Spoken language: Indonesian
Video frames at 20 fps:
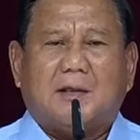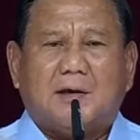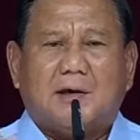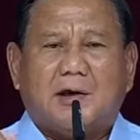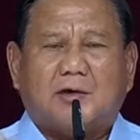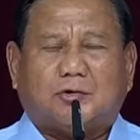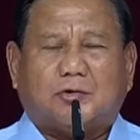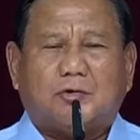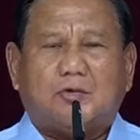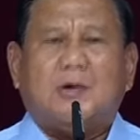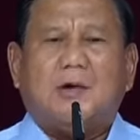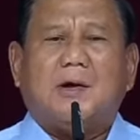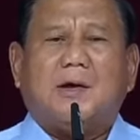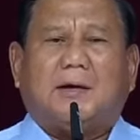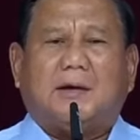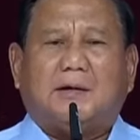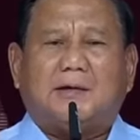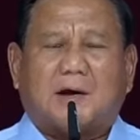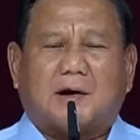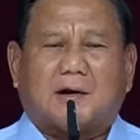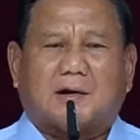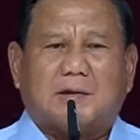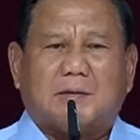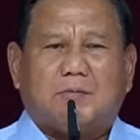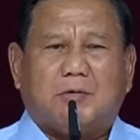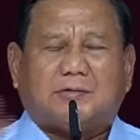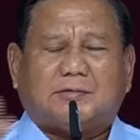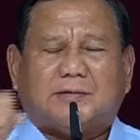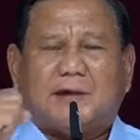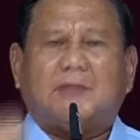Itu kita
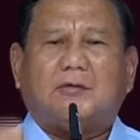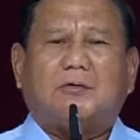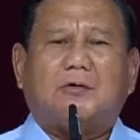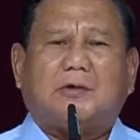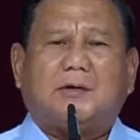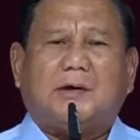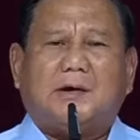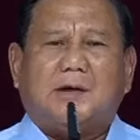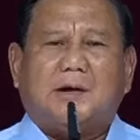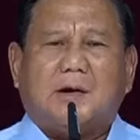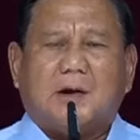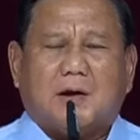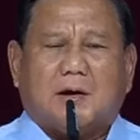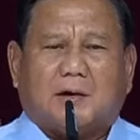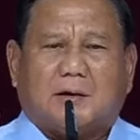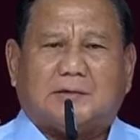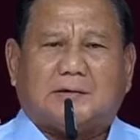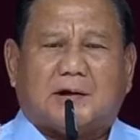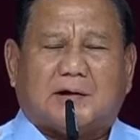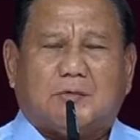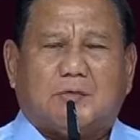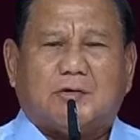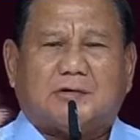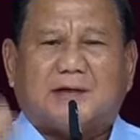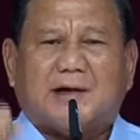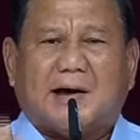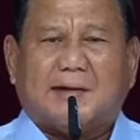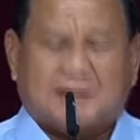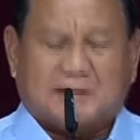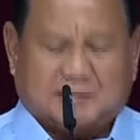rebut teknologi, kita rebut
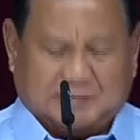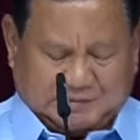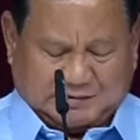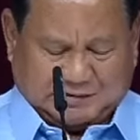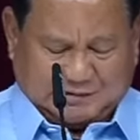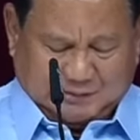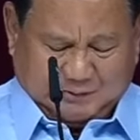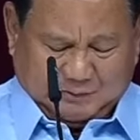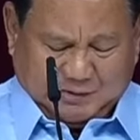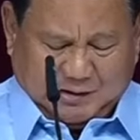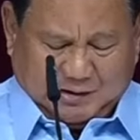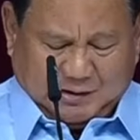sains.